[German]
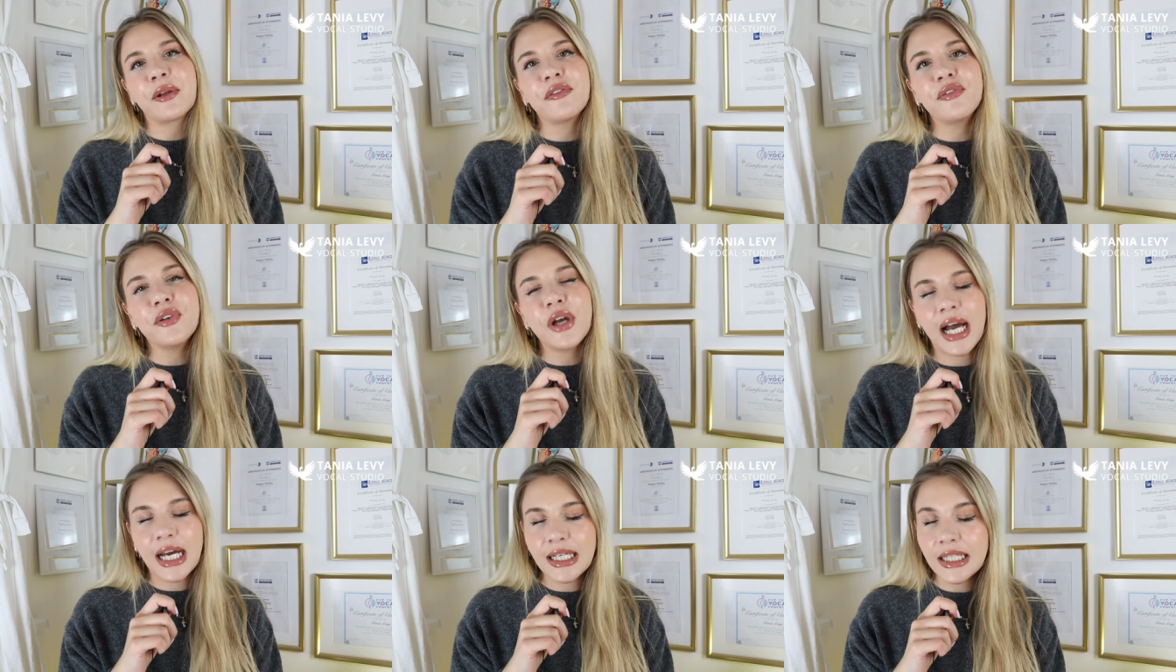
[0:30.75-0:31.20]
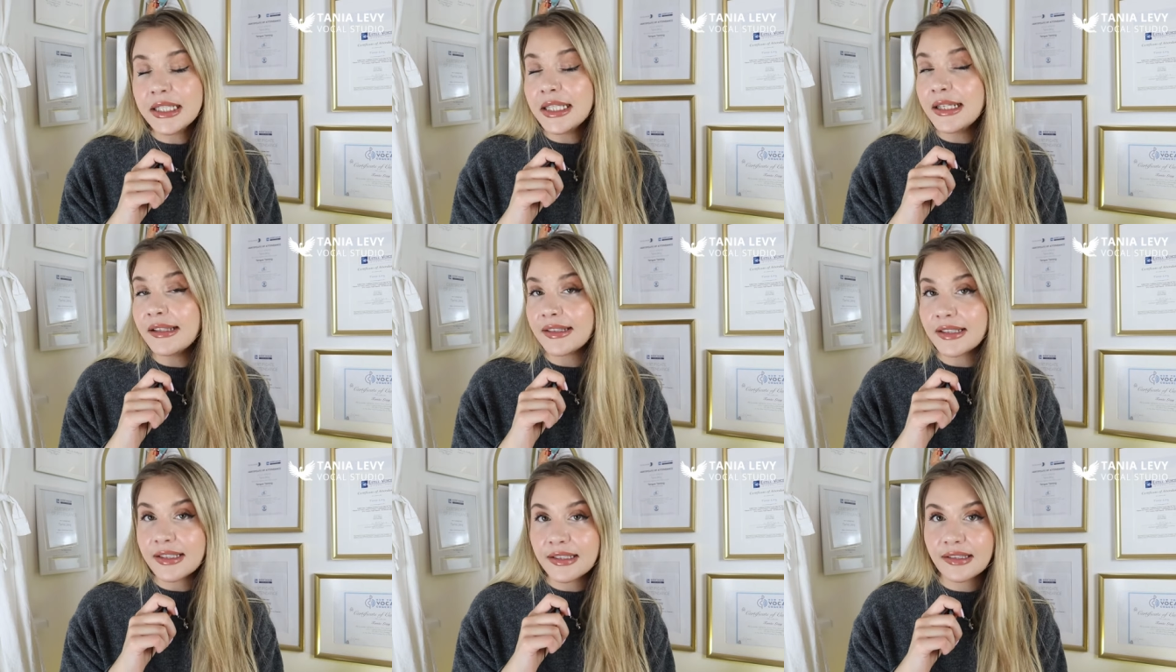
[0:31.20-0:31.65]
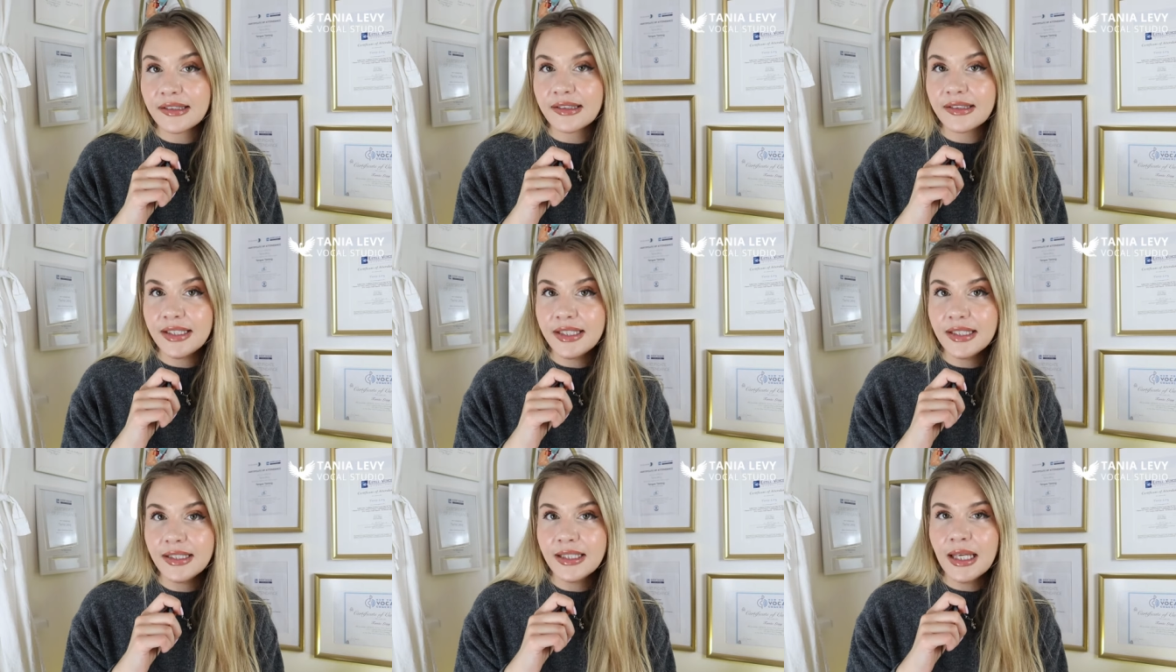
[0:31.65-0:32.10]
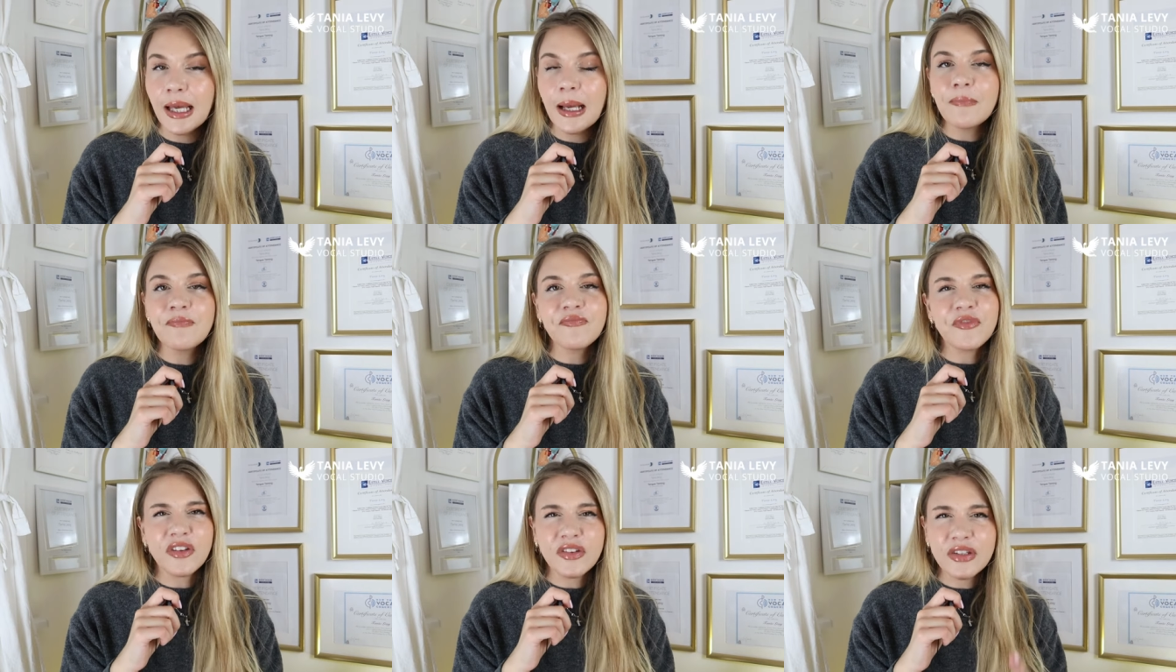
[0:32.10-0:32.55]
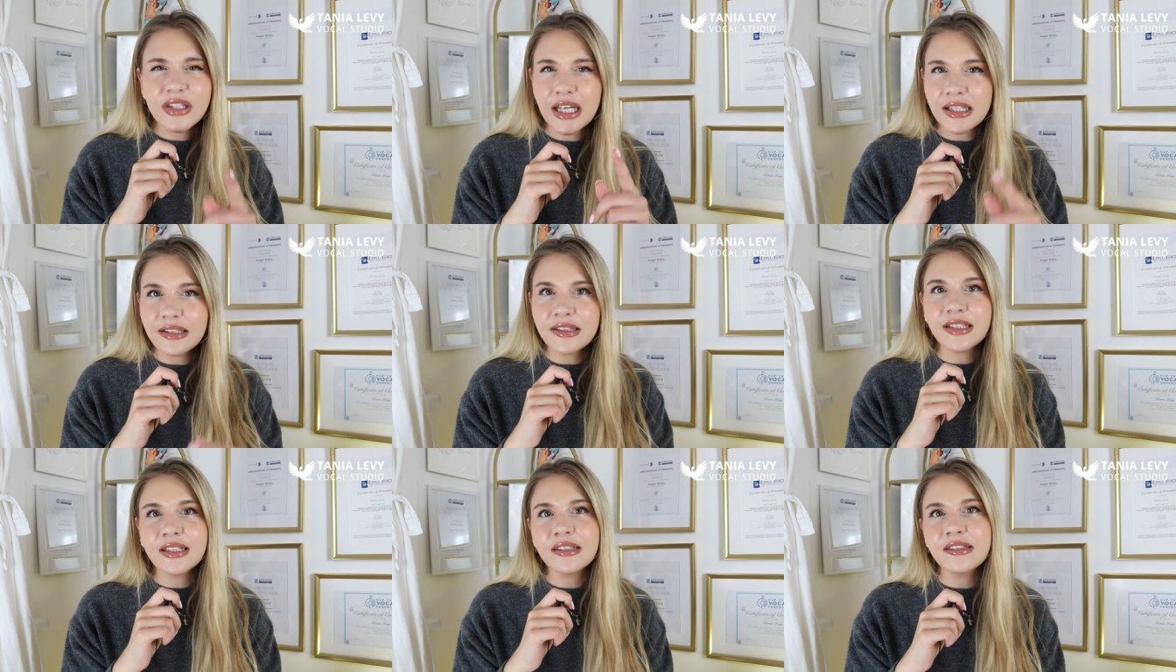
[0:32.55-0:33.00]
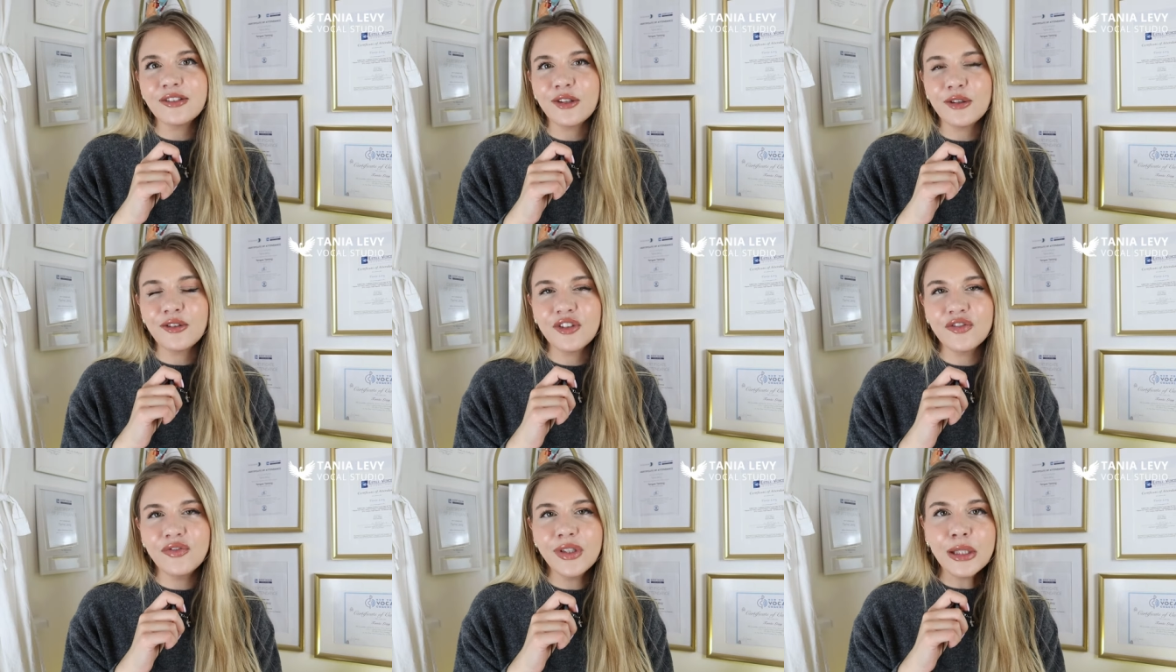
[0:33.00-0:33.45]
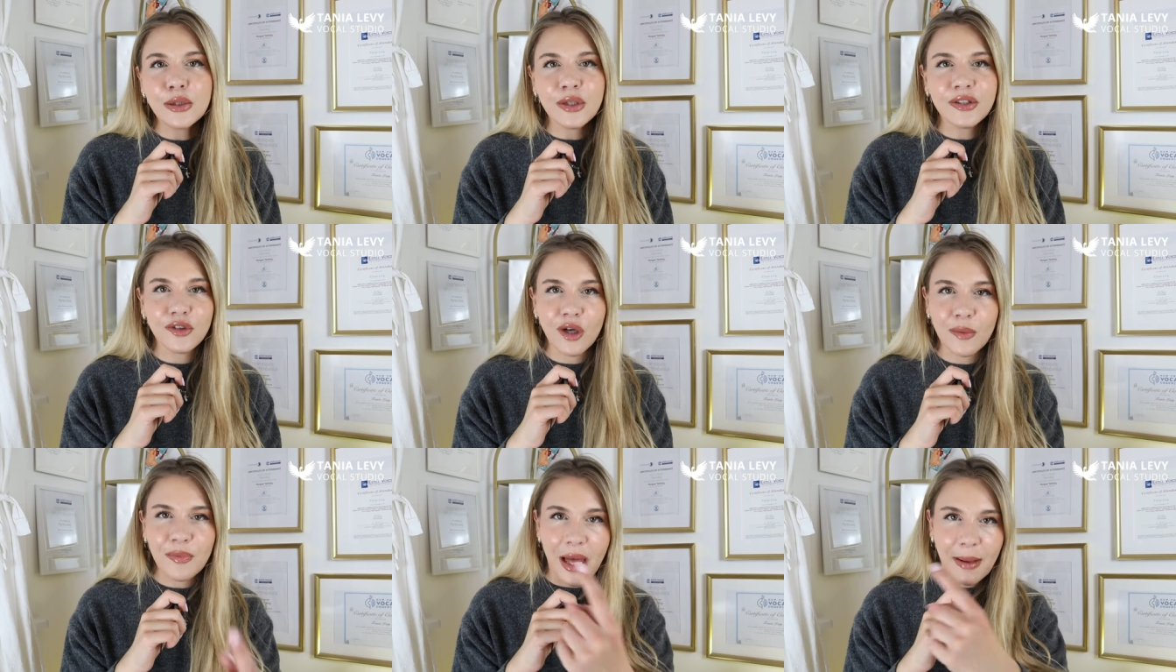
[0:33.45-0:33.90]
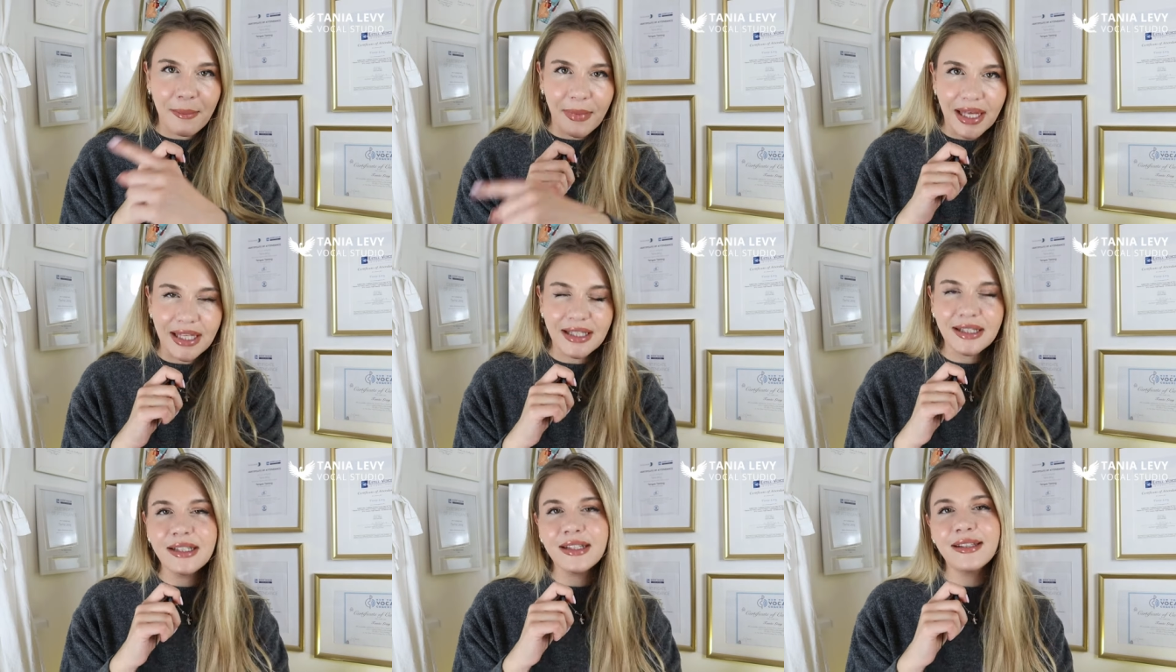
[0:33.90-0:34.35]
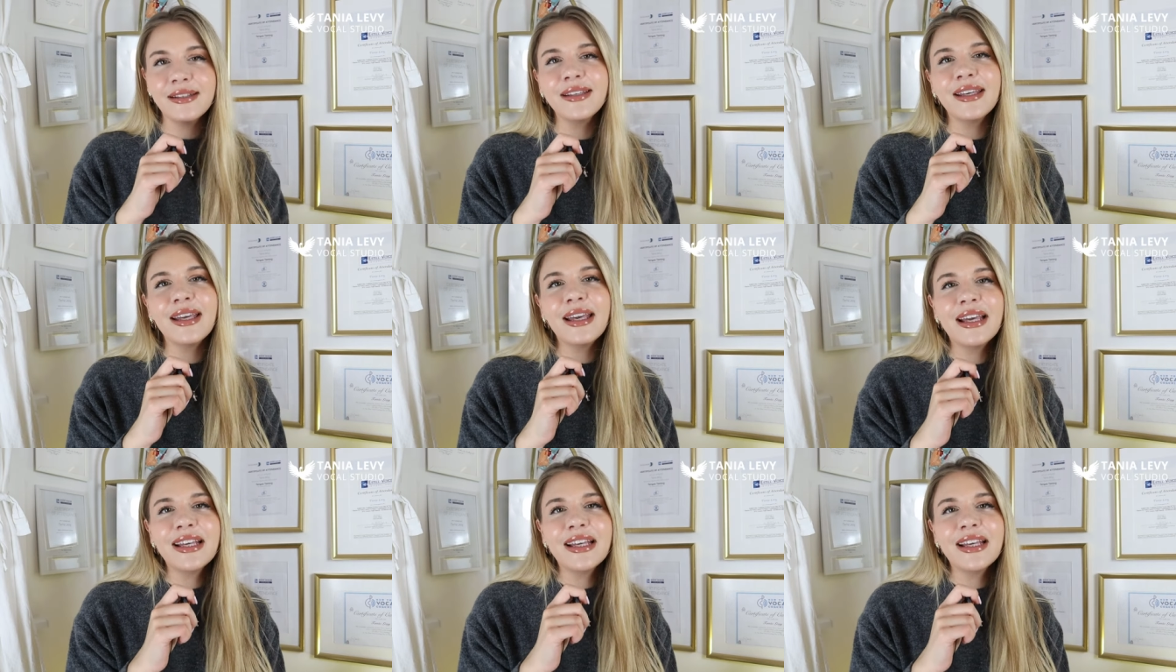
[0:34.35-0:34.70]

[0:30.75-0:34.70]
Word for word: Und für alle, die das interessiert, das ist ein ganz, ganz tolles Video. Das kommt am Ende